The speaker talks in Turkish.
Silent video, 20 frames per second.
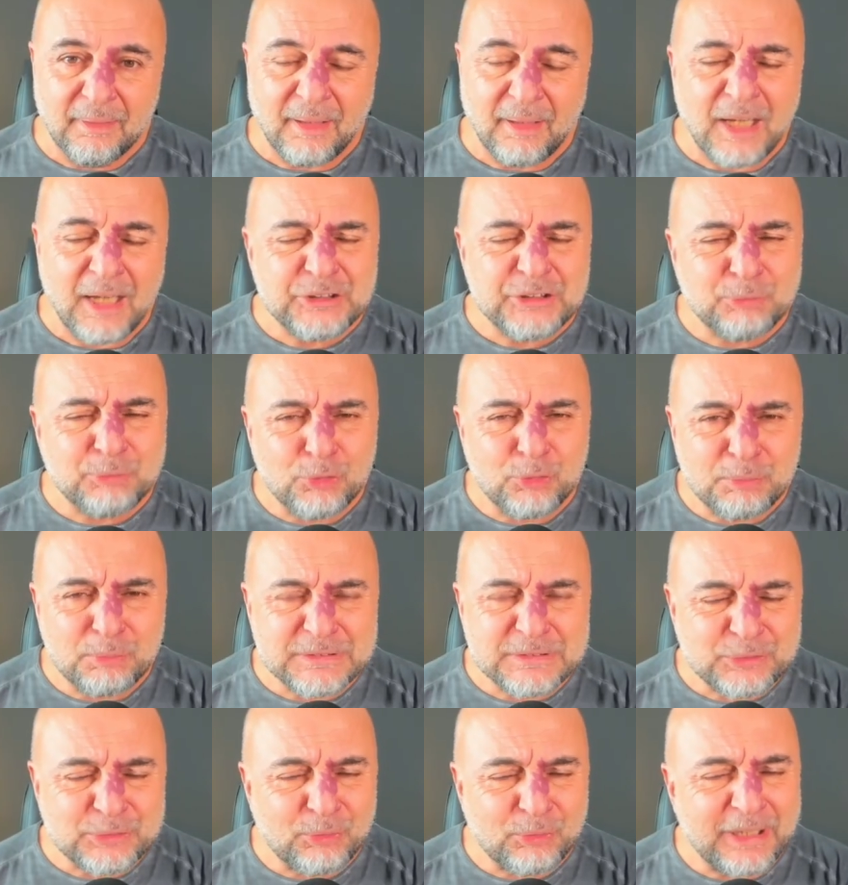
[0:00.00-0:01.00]
Ayrıca
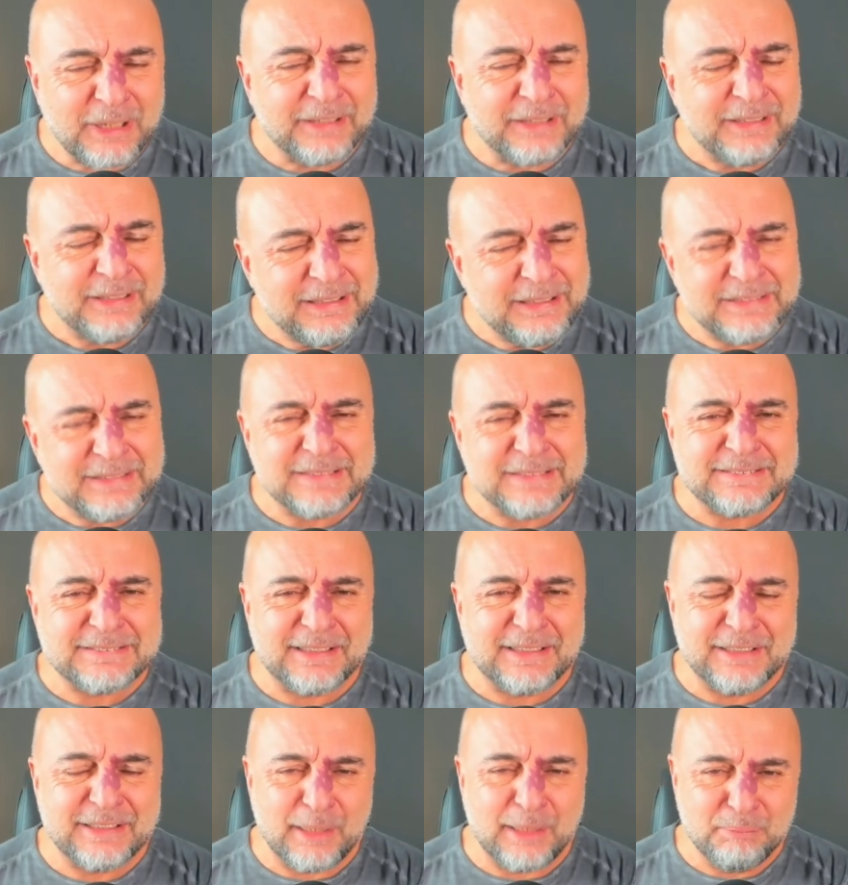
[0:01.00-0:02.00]
okuması kolay, iyi
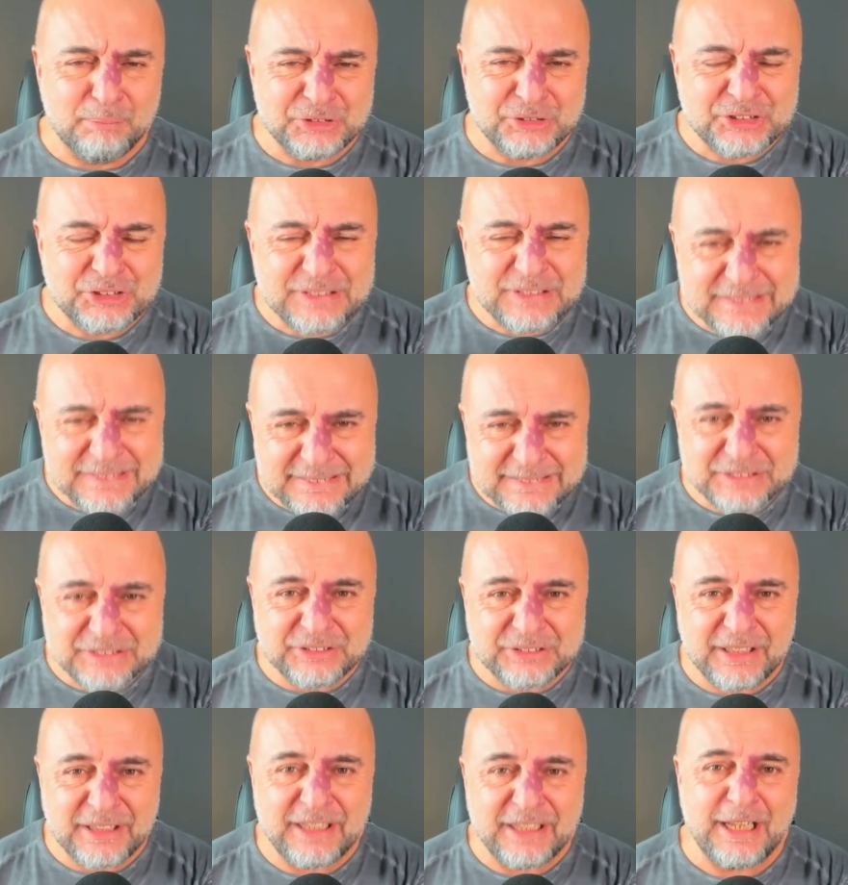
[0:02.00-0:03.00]
tasarlanmış,
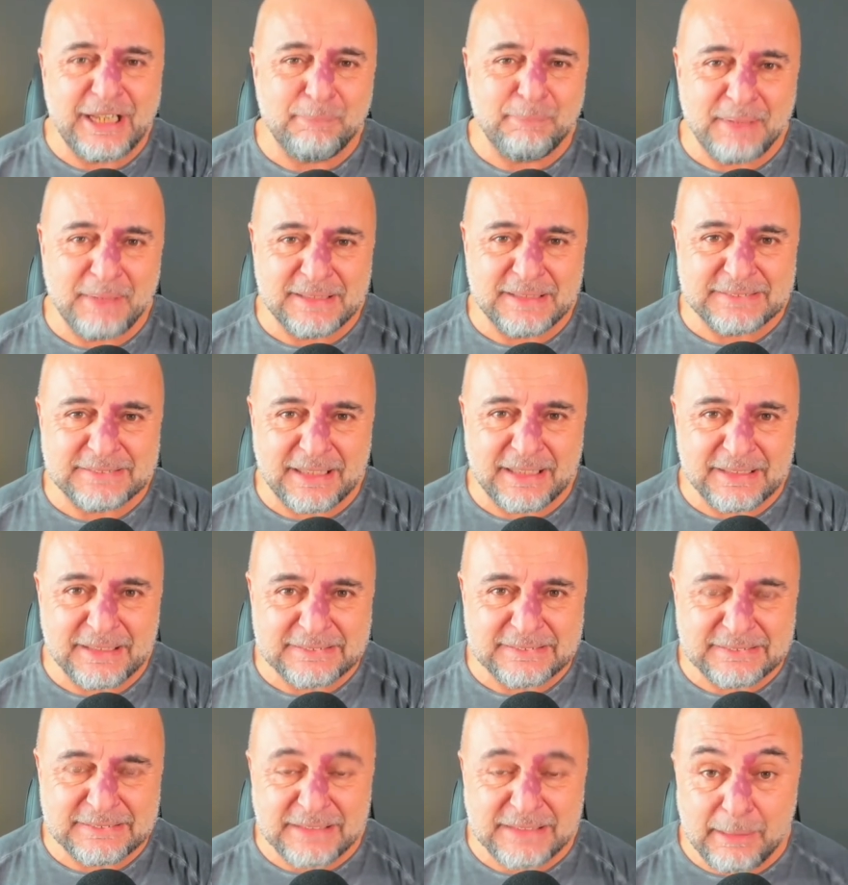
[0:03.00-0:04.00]
kısacık e-rehber
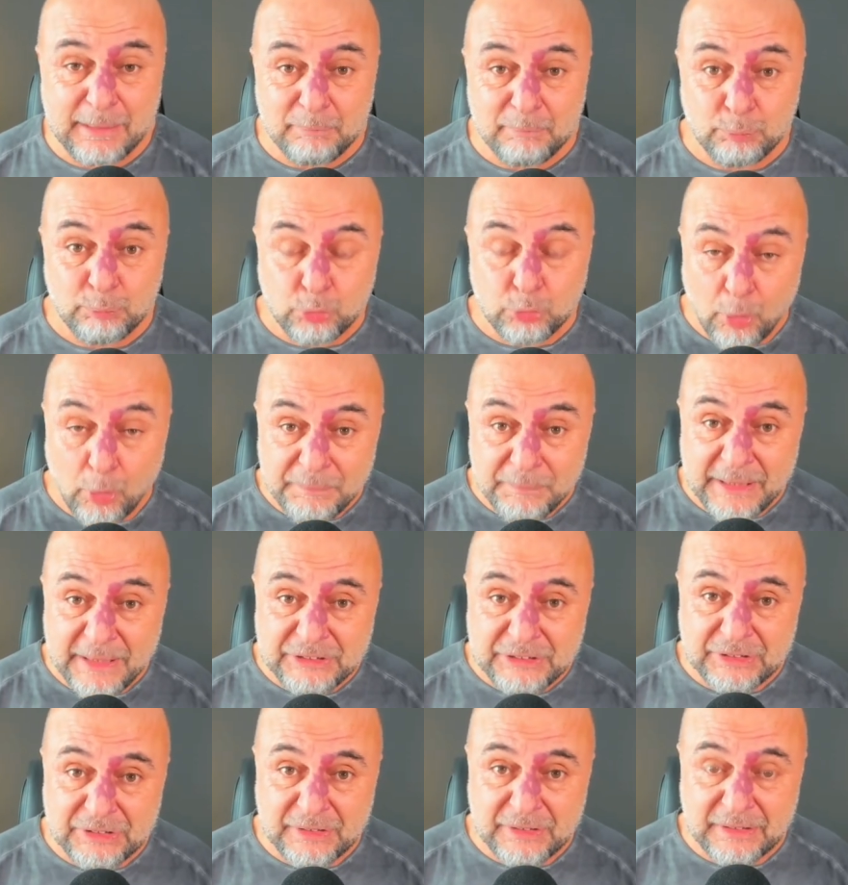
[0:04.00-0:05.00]
sayesinde prompt
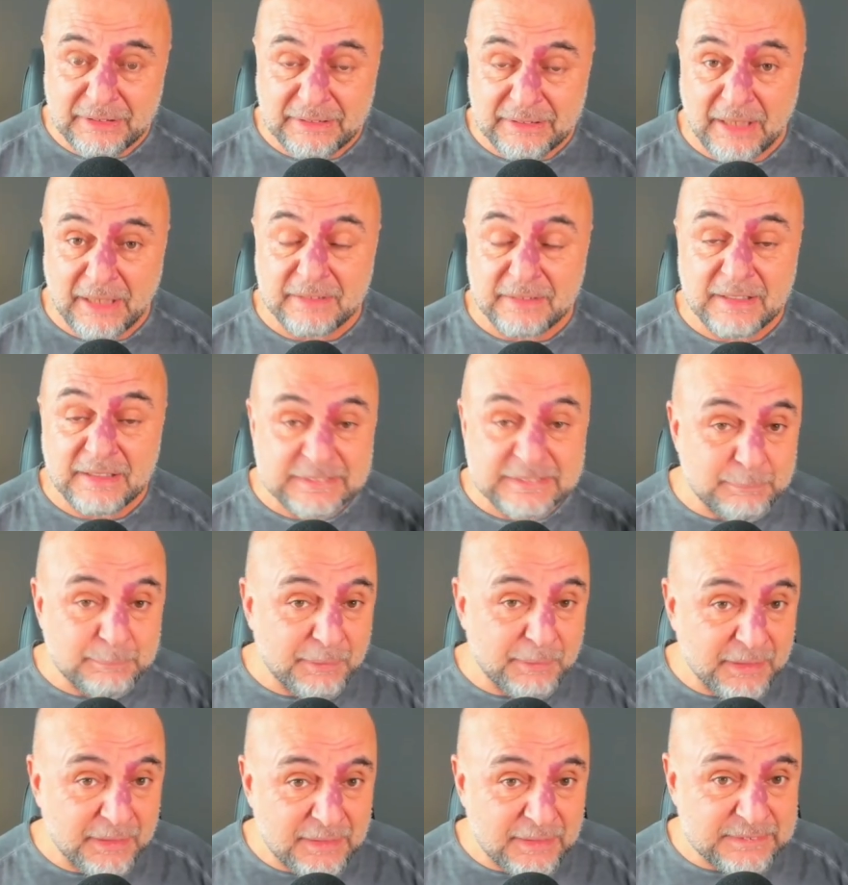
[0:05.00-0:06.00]
engineering'den nasıl
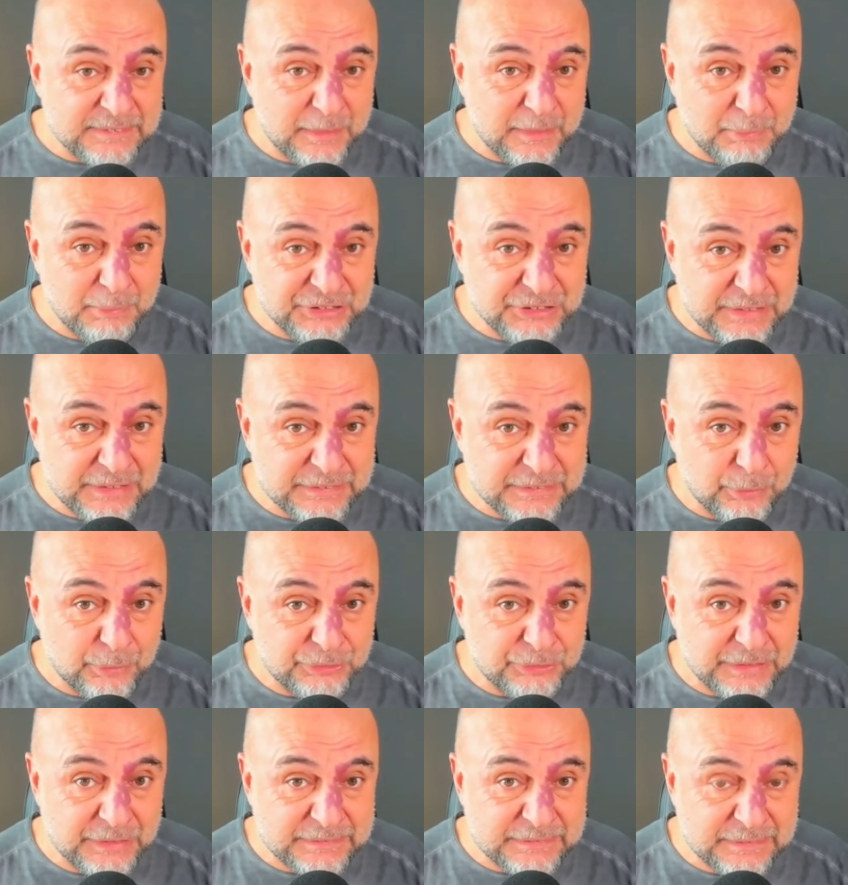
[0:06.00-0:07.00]
para kazanabileceğinizi
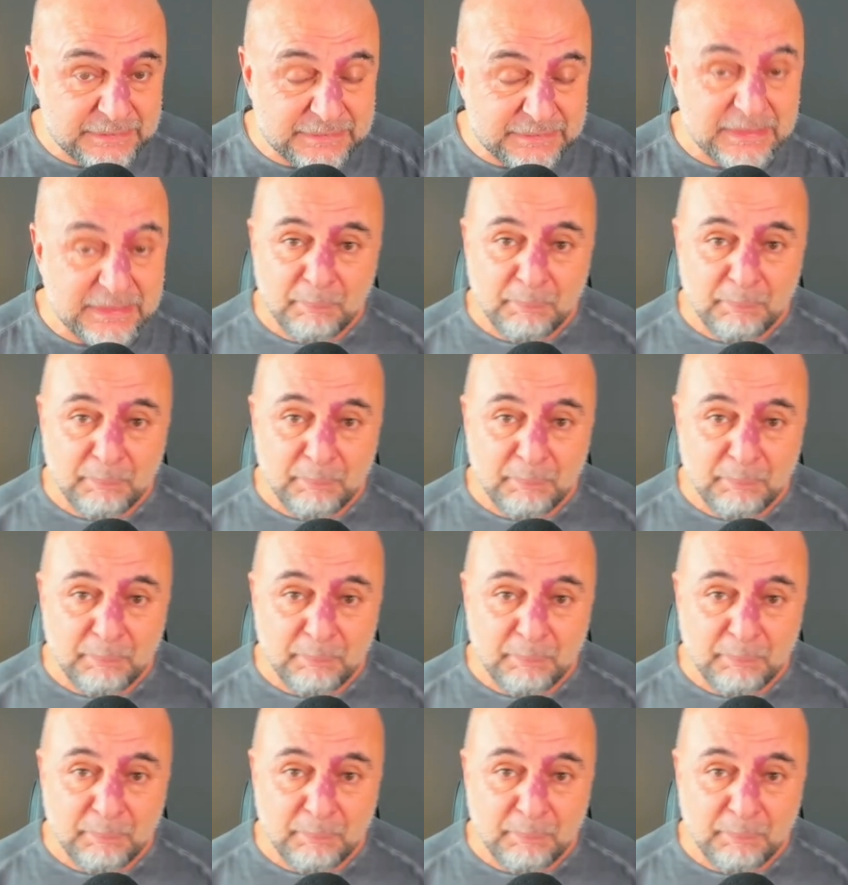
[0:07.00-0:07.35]
göreceksiniz.